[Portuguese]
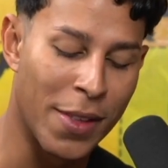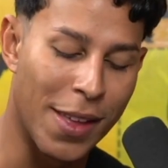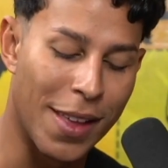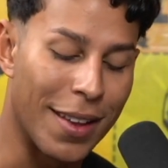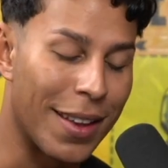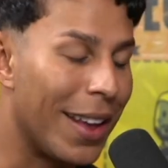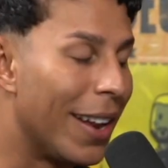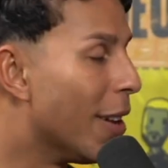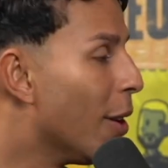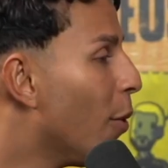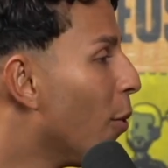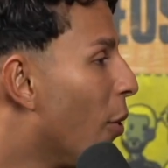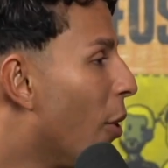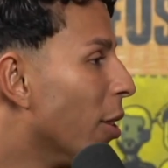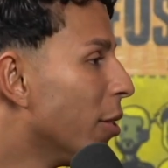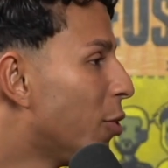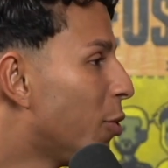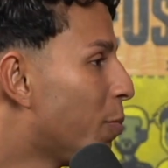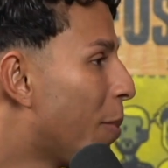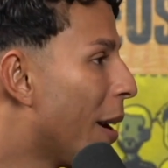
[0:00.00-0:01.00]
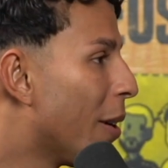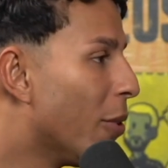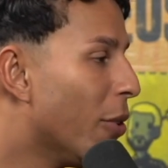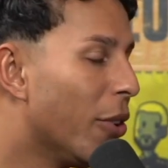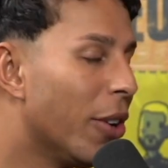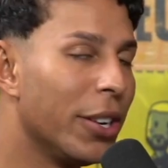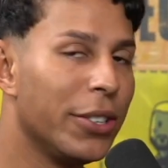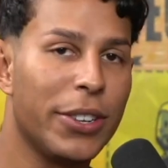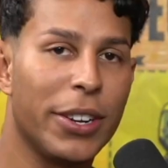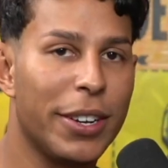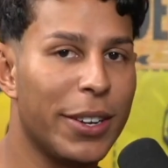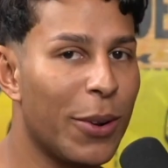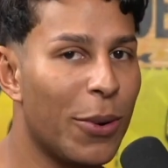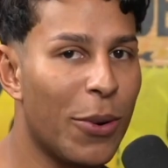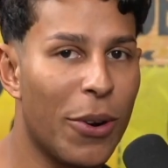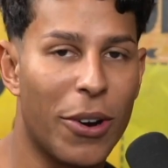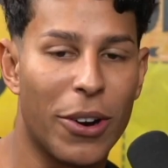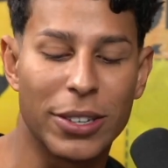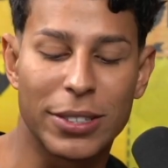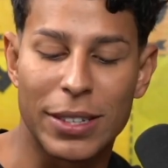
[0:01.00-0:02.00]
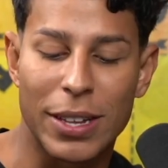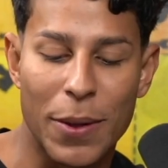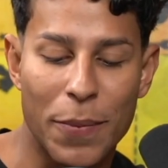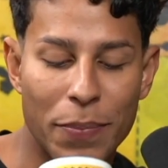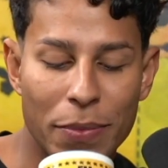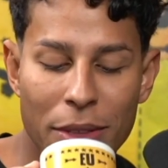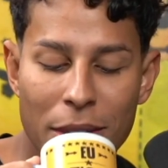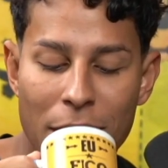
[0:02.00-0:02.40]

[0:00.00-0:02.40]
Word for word: ele não gosta de pagode, ele não gosta.